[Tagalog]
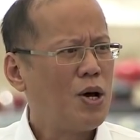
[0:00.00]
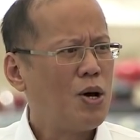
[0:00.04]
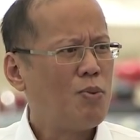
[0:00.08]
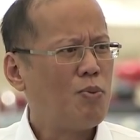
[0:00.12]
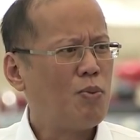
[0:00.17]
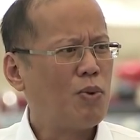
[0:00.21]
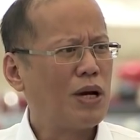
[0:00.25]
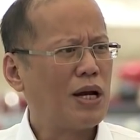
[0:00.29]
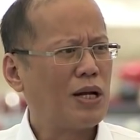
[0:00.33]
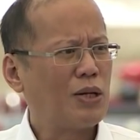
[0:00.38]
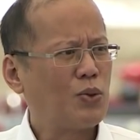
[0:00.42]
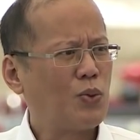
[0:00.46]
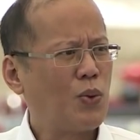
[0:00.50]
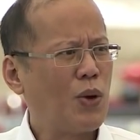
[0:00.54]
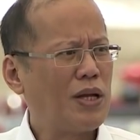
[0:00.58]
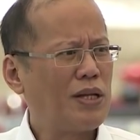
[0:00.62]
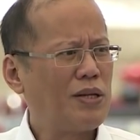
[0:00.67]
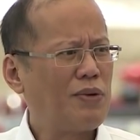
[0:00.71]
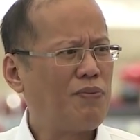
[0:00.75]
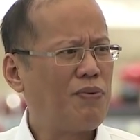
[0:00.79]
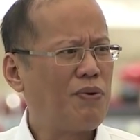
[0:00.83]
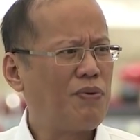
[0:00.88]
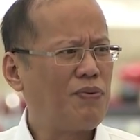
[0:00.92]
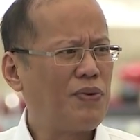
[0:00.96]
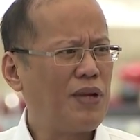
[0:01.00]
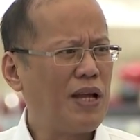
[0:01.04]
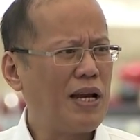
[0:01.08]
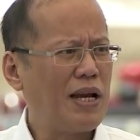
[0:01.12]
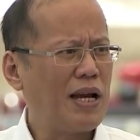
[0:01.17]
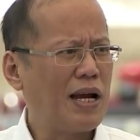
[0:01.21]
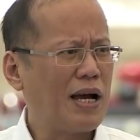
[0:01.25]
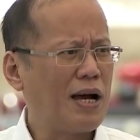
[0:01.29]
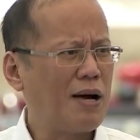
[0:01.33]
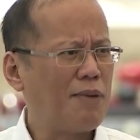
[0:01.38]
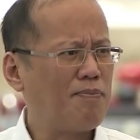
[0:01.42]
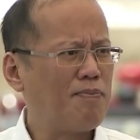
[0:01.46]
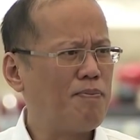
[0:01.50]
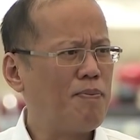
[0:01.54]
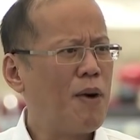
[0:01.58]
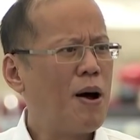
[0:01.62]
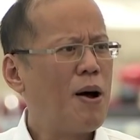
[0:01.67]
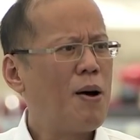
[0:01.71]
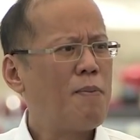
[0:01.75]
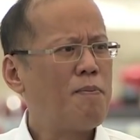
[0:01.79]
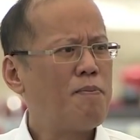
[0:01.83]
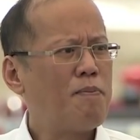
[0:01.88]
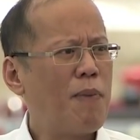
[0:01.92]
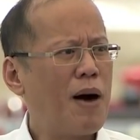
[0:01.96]
mula 2015 hanggang
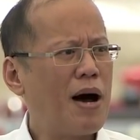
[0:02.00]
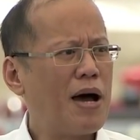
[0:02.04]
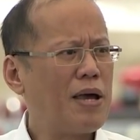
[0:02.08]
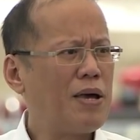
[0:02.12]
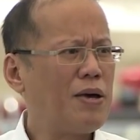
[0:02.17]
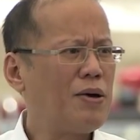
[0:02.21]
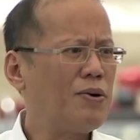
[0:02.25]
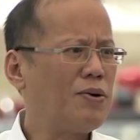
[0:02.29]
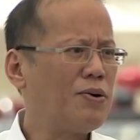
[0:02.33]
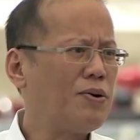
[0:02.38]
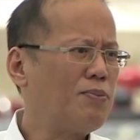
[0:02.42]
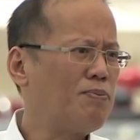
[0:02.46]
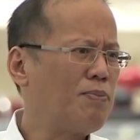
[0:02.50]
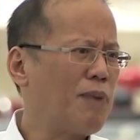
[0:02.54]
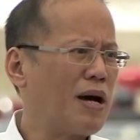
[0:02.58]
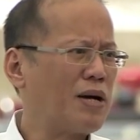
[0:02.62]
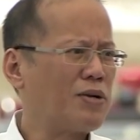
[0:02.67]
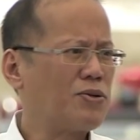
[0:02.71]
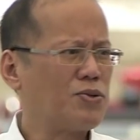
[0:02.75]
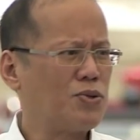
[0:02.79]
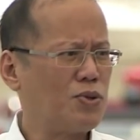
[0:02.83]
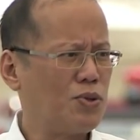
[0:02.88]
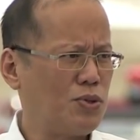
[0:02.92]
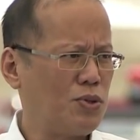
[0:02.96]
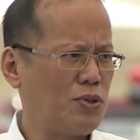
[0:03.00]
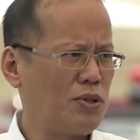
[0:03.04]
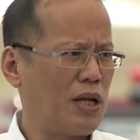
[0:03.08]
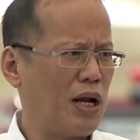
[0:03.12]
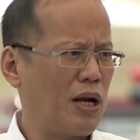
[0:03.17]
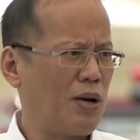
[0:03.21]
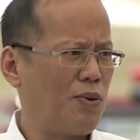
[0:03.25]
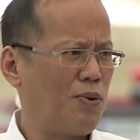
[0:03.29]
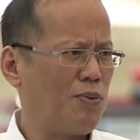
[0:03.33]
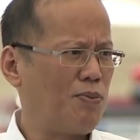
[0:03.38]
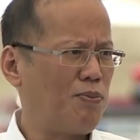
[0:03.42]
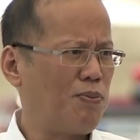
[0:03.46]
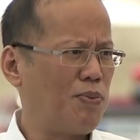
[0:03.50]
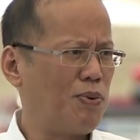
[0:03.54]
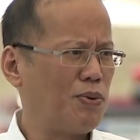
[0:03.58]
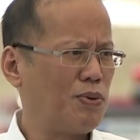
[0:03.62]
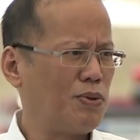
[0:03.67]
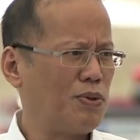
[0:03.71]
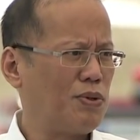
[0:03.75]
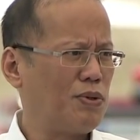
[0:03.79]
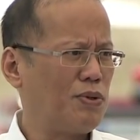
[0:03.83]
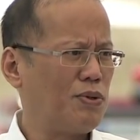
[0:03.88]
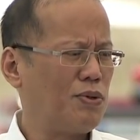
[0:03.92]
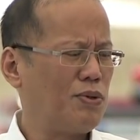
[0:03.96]
Mayo, Marso 20,
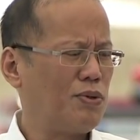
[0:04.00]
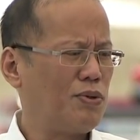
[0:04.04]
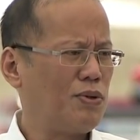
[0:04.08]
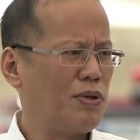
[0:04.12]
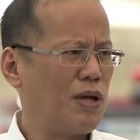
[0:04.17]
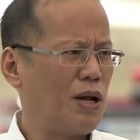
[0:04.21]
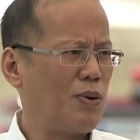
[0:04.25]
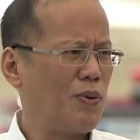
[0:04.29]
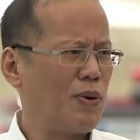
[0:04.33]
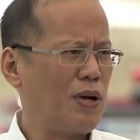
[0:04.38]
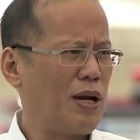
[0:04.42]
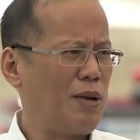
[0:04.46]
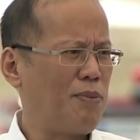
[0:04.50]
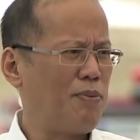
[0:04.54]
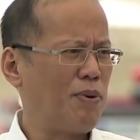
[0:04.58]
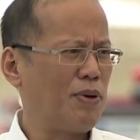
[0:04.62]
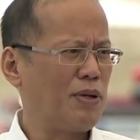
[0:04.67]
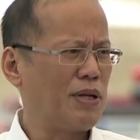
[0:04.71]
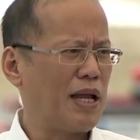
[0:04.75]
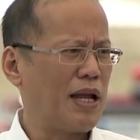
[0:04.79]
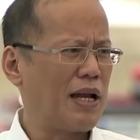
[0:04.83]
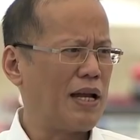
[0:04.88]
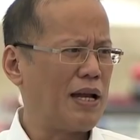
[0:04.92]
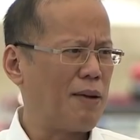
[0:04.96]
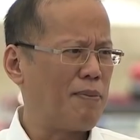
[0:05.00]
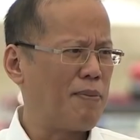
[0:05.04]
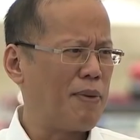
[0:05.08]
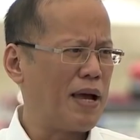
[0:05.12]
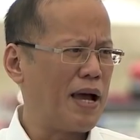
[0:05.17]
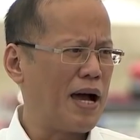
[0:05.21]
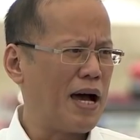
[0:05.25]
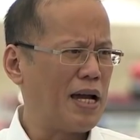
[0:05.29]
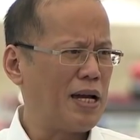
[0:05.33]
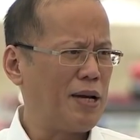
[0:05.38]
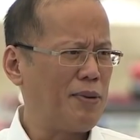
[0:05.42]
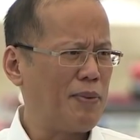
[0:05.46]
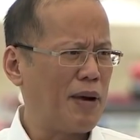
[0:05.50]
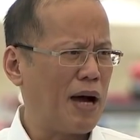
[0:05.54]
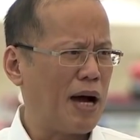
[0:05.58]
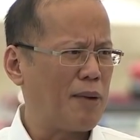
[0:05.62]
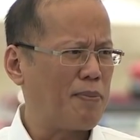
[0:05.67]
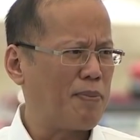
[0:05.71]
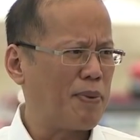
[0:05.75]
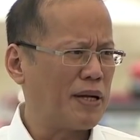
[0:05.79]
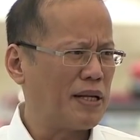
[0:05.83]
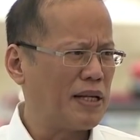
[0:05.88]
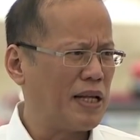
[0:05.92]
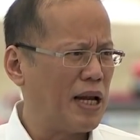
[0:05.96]
2016,
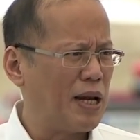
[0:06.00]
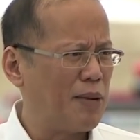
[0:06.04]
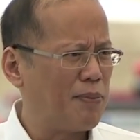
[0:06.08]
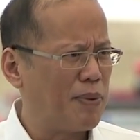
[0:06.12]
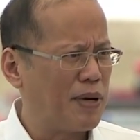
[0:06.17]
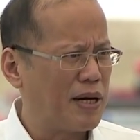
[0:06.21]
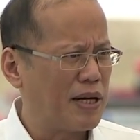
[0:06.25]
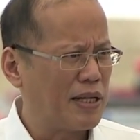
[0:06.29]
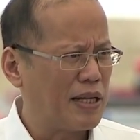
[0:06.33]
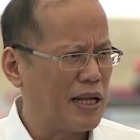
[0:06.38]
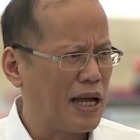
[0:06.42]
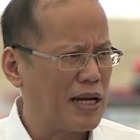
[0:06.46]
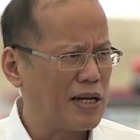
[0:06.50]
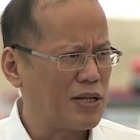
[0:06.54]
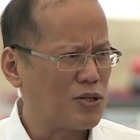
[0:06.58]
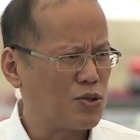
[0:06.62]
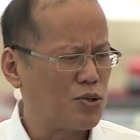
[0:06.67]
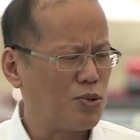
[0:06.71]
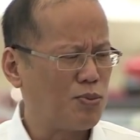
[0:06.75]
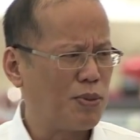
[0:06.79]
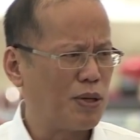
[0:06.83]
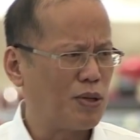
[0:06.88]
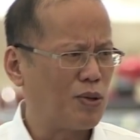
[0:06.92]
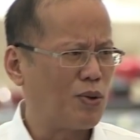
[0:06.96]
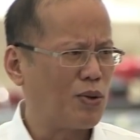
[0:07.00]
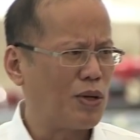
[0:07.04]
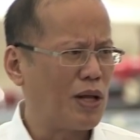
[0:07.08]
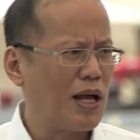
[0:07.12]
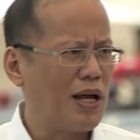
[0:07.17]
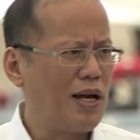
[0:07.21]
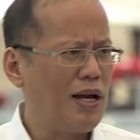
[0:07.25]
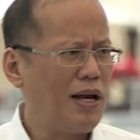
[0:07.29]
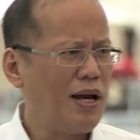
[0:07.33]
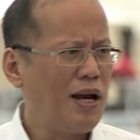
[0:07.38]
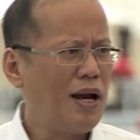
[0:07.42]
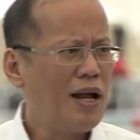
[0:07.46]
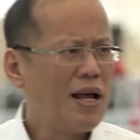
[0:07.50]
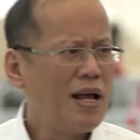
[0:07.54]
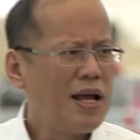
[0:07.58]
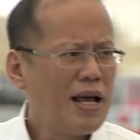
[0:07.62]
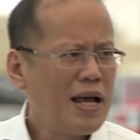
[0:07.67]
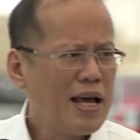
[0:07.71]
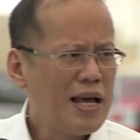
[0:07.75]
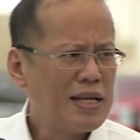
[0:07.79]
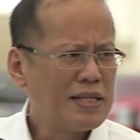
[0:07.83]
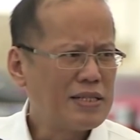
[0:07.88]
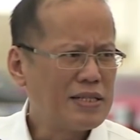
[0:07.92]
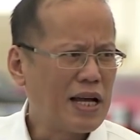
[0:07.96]
nakapag-deliver na tayo na suma total
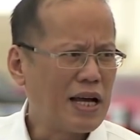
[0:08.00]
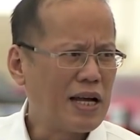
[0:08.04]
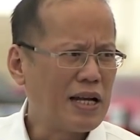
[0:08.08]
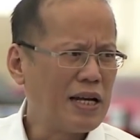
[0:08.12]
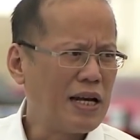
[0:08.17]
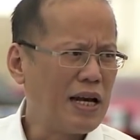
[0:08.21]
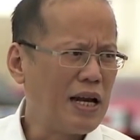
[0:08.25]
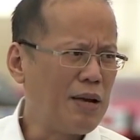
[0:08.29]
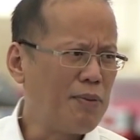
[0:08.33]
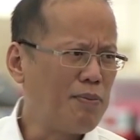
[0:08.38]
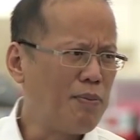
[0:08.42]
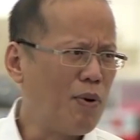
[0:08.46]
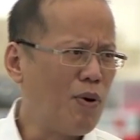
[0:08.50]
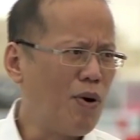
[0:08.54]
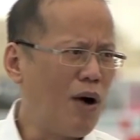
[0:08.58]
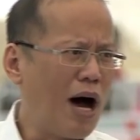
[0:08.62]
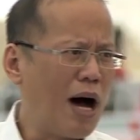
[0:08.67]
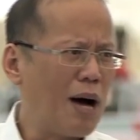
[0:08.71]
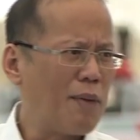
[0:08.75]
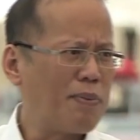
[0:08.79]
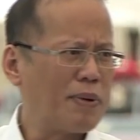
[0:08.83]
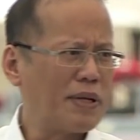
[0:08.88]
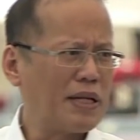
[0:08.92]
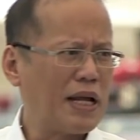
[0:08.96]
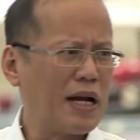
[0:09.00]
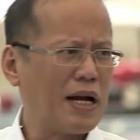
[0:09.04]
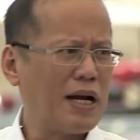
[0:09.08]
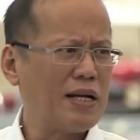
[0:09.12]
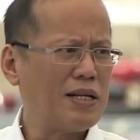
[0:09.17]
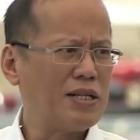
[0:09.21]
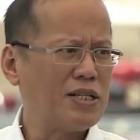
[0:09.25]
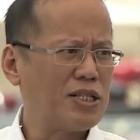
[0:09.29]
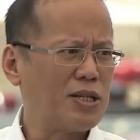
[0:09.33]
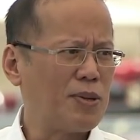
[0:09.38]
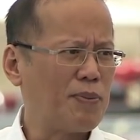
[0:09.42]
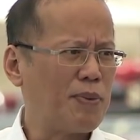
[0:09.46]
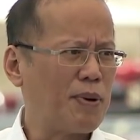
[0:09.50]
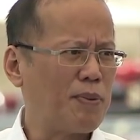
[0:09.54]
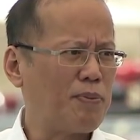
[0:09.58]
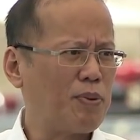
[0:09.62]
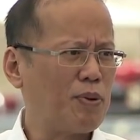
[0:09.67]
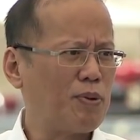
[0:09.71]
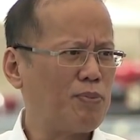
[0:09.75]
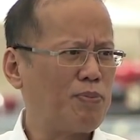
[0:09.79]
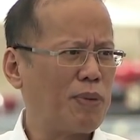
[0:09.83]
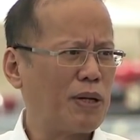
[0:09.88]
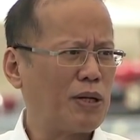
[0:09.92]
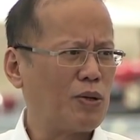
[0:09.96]

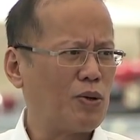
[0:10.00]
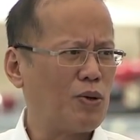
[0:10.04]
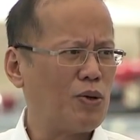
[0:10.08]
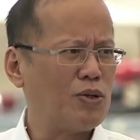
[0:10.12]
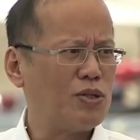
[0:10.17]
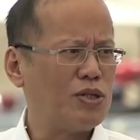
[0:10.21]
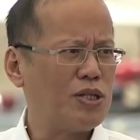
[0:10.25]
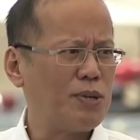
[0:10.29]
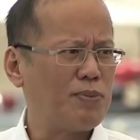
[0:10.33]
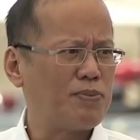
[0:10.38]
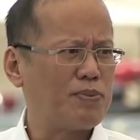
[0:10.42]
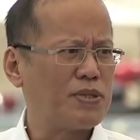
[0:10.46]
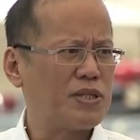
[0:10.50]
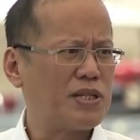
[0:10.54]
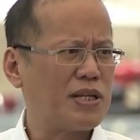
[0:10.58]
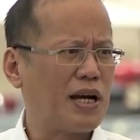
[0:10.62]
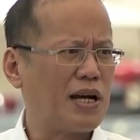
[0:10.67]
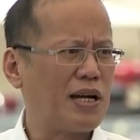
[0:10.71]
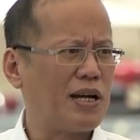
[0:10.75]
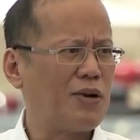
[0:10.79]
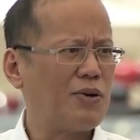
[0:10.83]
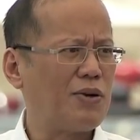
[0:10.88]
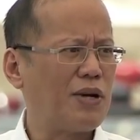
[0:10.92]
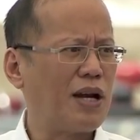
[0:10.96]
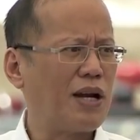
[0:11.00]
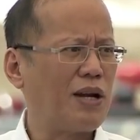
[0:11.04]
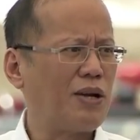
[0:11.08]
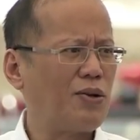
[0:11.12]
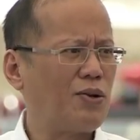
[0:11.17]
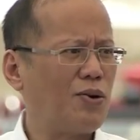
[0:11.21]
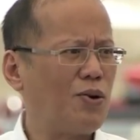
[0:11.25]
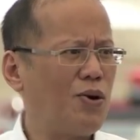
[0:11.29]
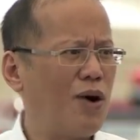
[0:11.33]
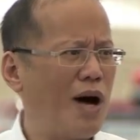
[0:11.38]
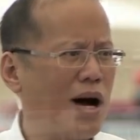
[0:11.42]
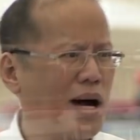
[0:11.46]
1,470 patrol jeeps. Saklaw na nito